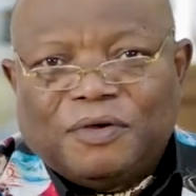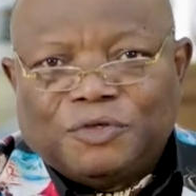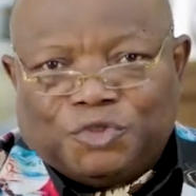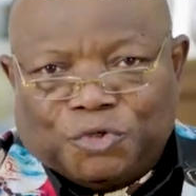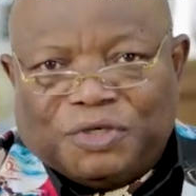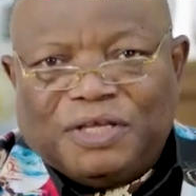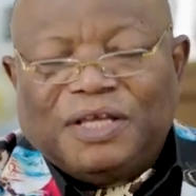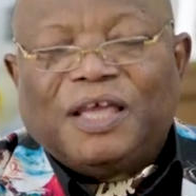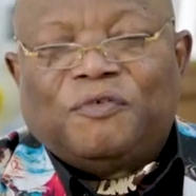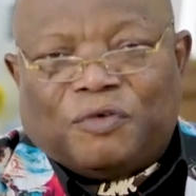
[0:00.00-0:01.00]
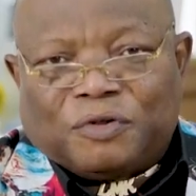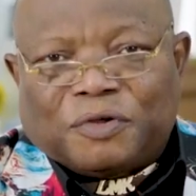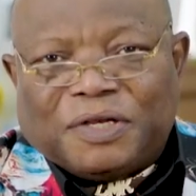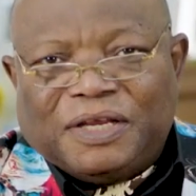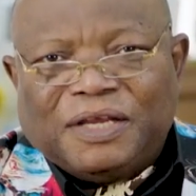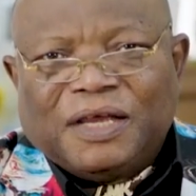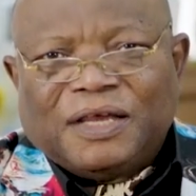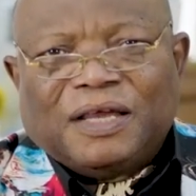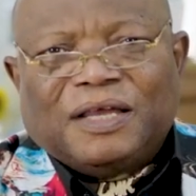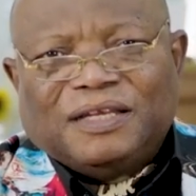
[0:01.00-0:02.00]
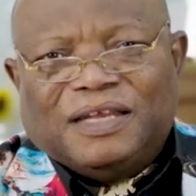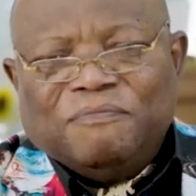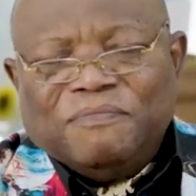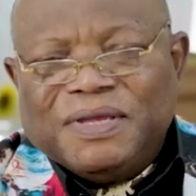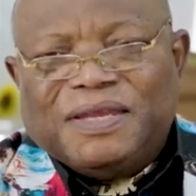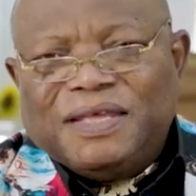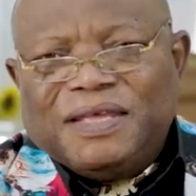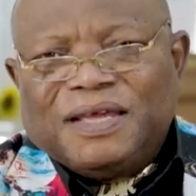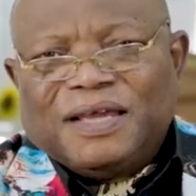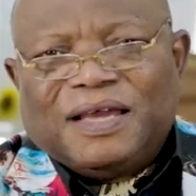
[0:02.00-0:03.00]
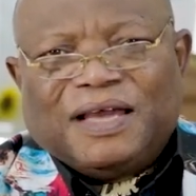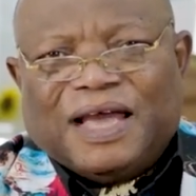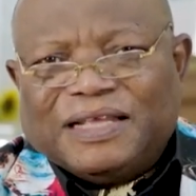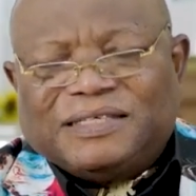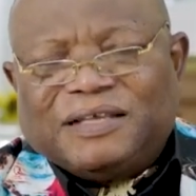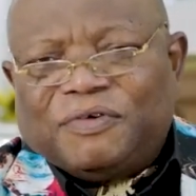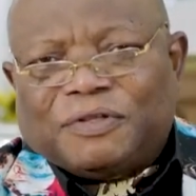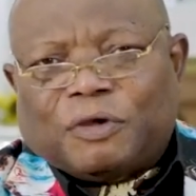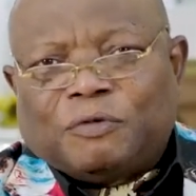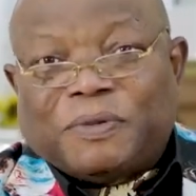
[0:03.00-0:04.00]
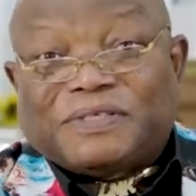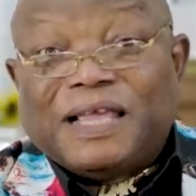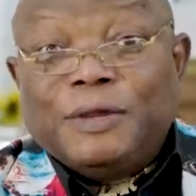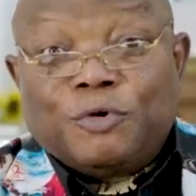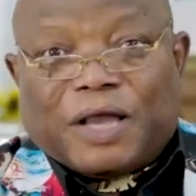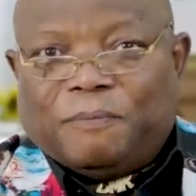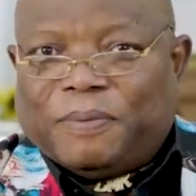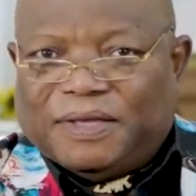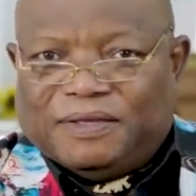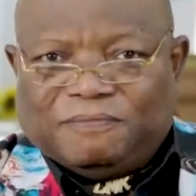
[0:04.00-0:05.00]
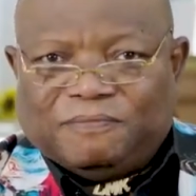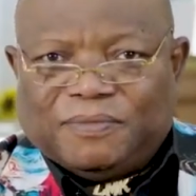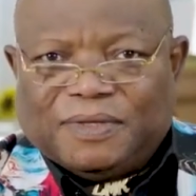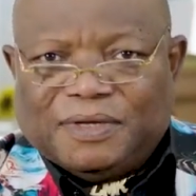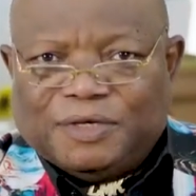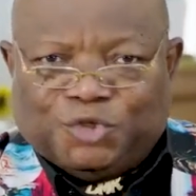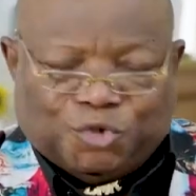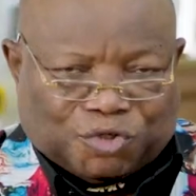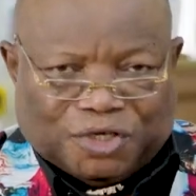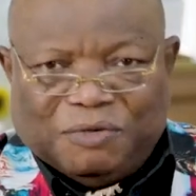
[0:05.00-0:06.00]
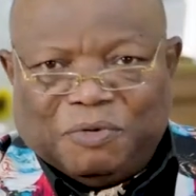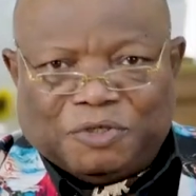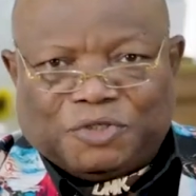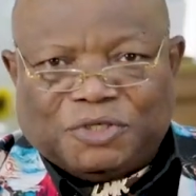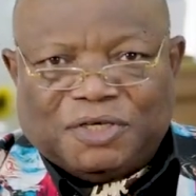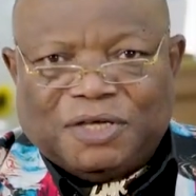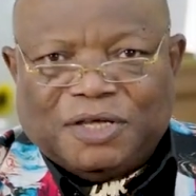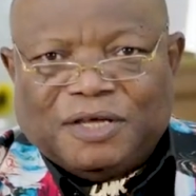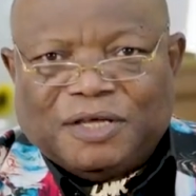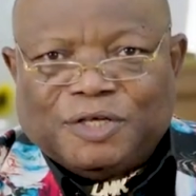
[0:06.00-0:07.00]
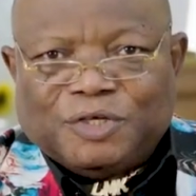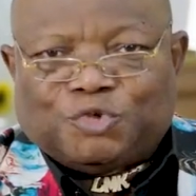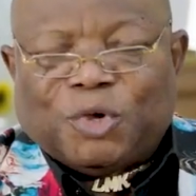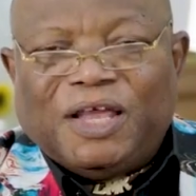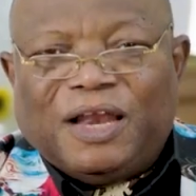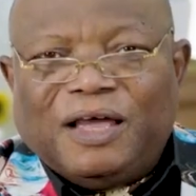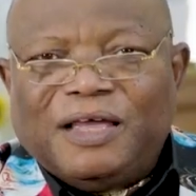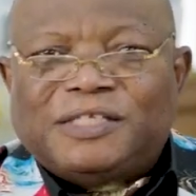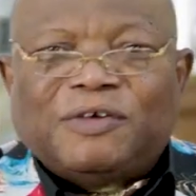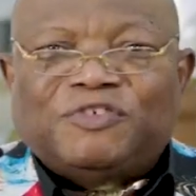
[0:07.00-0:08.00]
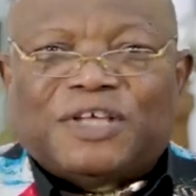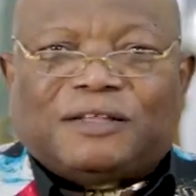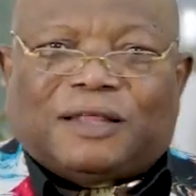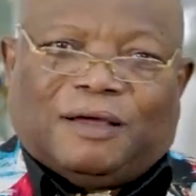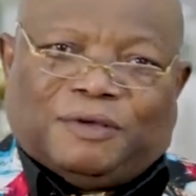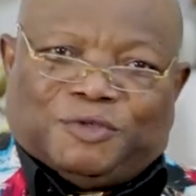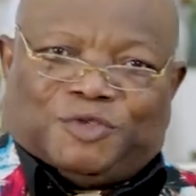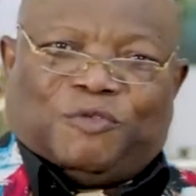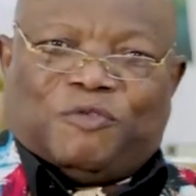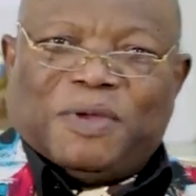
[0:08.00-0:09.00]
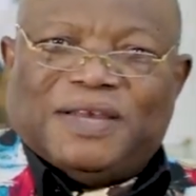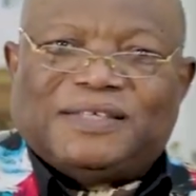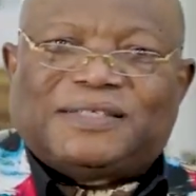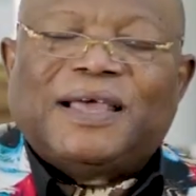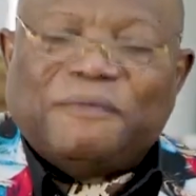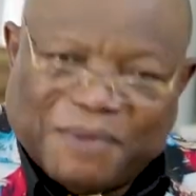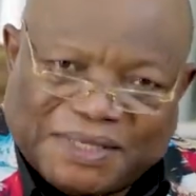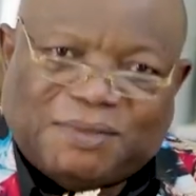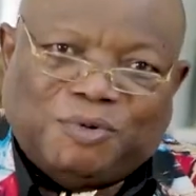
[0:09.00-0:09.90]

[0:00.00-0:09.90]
jeudi et vendredi, de midi à 19h30, parce que c'est une campagne jusqu'à dimanche. Soyez là et je vous attends. Dieu vous bénisse. Merci